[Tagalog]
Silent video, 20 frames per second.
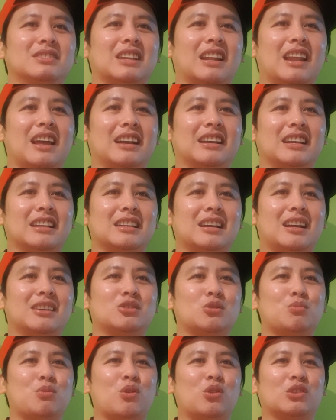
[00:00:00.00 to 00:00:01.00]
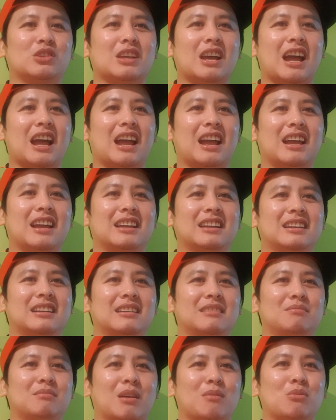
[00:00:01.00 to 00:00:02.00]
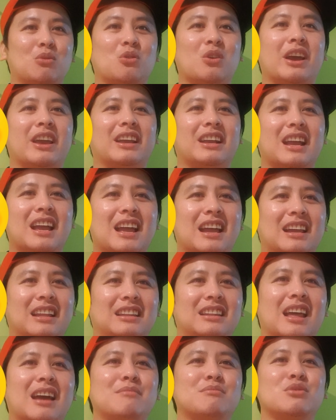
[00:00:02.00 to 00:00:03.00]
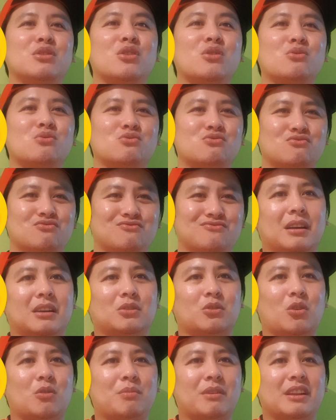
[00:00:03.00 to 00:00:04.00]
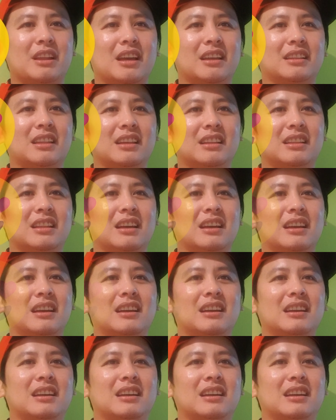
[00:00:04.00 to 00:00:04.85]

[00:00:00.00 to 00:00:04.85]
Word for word: na laging nakasuporta mabuhay ka love you tropa natin na